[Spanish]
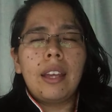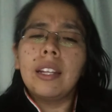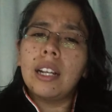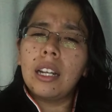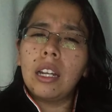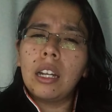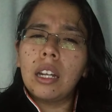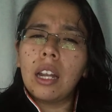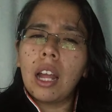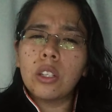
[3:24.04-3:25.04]
En
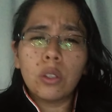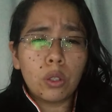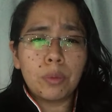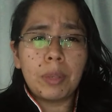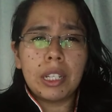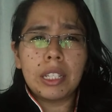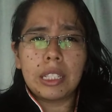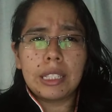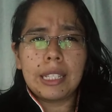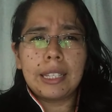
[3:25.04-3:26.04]
el año
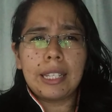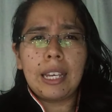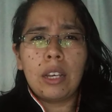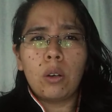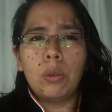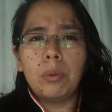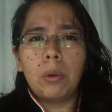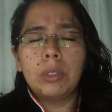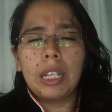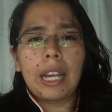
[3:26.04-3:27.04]
2017
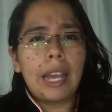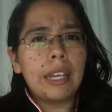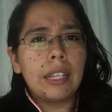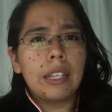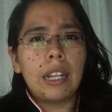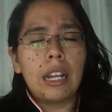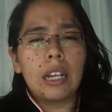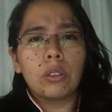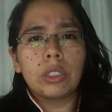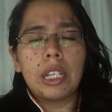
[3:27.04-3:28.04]
hubo una caída de
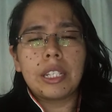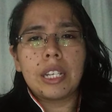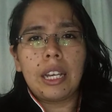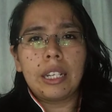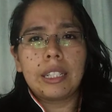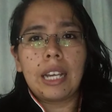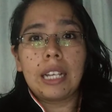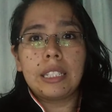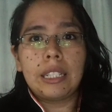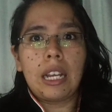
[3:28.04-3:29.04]
la cosecha
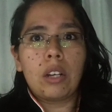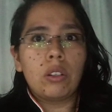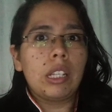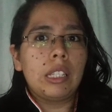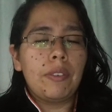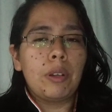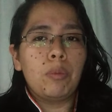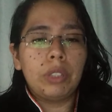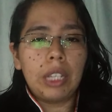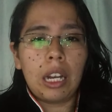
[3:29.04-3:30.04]
casi récord a
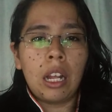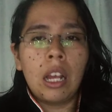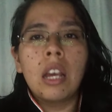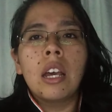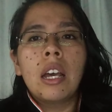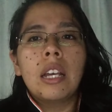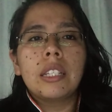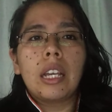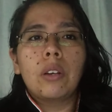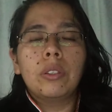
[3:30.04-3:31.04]
nivel mundial
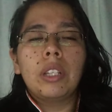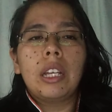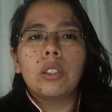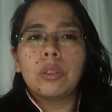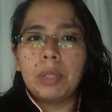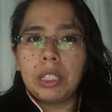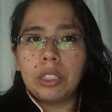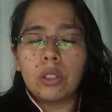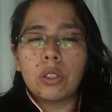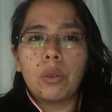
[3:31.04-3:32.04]
según en
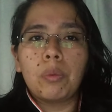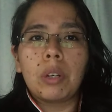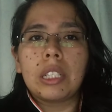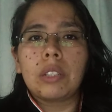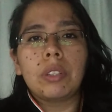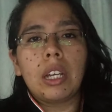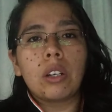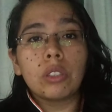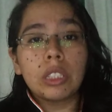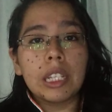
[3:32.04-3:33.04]
2018 por la
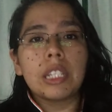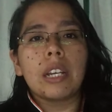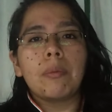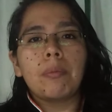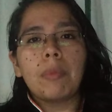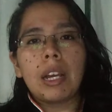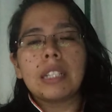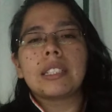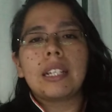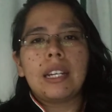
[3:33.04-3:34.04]
segunda cosecha
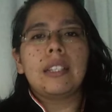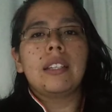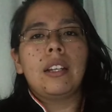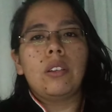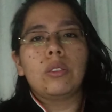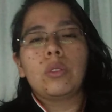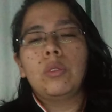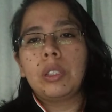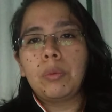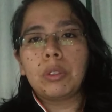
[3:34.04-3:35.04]
más grande de los
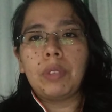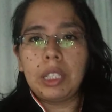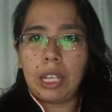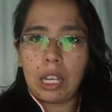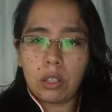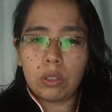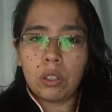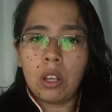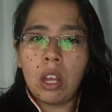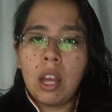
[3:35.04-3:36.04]
últimos 20 años.